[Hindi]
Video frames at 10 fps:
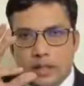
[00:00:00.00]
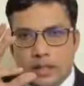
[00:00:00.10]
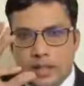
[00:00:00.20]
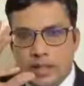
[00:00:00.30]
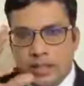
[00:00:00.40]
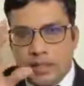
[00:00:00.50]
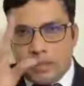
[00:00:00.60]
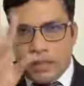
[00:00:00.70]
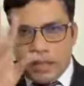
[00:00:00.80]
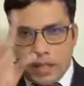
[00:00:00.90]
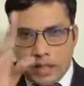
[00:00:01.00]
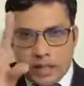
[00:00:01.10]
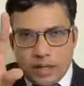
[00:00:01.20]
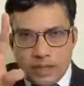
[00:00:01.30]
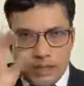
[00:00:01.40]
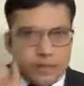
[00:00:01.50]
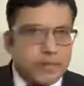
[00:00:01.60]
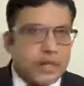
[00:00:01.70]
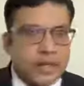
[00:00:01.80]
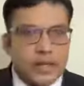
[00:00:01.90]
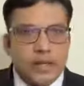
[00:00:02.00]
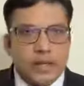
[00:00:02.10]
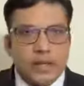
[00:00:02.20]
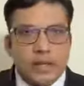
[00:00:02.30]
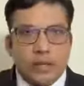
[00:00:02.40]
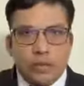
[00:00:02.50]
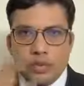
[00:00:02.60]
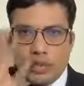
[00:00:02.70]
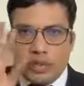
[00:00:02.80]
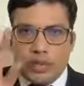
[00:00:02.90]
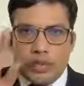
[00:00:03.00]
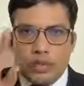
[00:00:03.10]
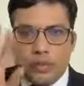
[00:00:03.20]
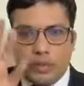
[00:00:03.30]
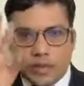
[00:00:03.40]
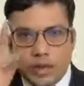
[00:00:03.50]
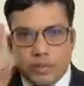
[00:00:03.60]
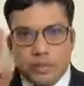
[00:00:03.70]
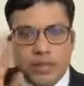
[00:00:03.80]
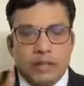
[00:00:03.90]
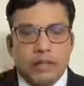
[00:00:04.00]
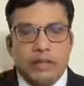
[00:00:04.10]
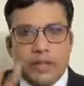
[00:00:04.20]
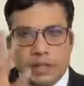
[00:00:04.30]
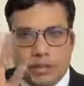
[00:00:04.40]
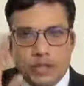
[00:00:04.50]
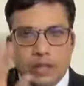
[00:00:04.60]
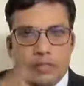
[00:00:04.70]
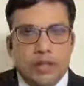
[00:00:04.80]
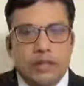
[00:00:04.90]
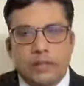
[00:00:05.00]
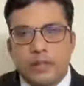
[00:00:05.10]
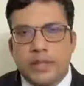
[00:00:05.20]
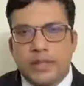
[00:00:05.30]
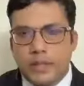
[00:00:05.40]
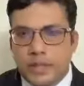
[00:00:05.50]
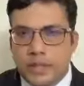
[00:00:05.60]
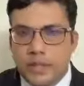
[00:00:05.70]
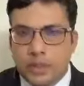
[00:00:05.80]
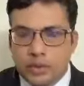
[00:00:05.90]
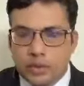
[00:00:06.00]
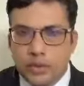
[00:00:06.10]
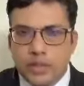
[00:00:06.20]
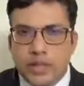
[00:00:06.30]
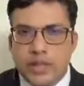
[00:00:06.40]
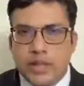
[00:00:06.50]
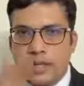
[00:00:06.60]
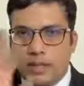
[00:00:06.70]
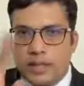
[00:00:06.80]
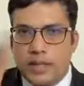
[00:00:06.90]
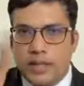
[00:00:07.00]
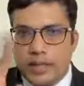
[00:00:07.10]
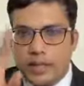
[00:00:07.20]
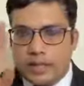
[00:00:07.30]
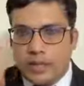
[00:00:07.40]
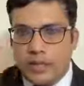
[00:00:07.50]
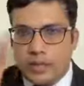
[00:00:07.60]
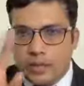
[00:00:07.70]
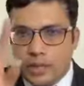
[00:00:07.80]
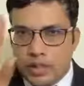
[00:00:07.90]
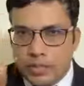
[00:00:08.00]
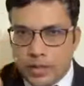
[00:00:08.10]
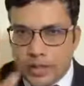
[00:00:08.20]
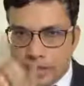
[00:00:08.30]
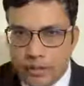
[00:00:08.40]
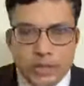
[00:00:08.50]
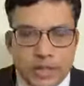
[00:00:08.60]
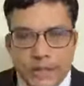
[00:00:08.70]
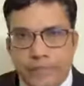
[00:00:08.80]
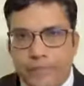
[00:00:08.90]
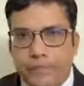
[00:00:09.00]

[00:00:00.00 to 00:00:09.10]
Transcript: सीटी स्कैन में जहां जहां पे बीमारी है उस हिस्से को पर्याप्त मात्रा में समुचित मात्रा में रेडिएशन की डोज पहुंचाई जाए जिससे कि कैंसर सेल उस जगह पे किल हो जाए